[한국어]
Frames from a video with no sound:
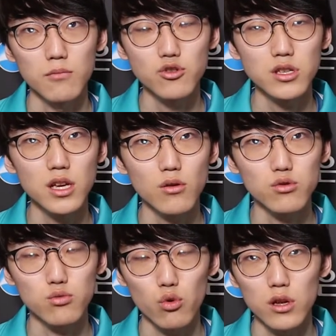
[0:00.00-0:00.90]
푸시하고
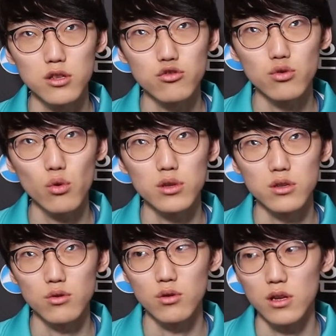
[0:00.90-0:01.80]
좀 돌아다니는 주도권이
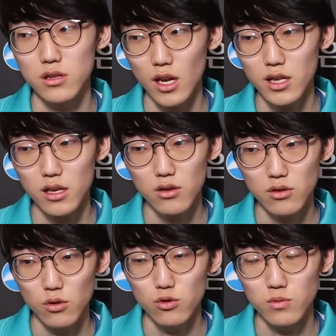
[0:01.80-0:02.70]
있어서 일단 사이드에서
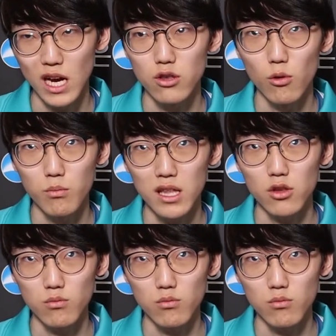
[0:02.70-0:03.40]
그걸 좀 잘 받아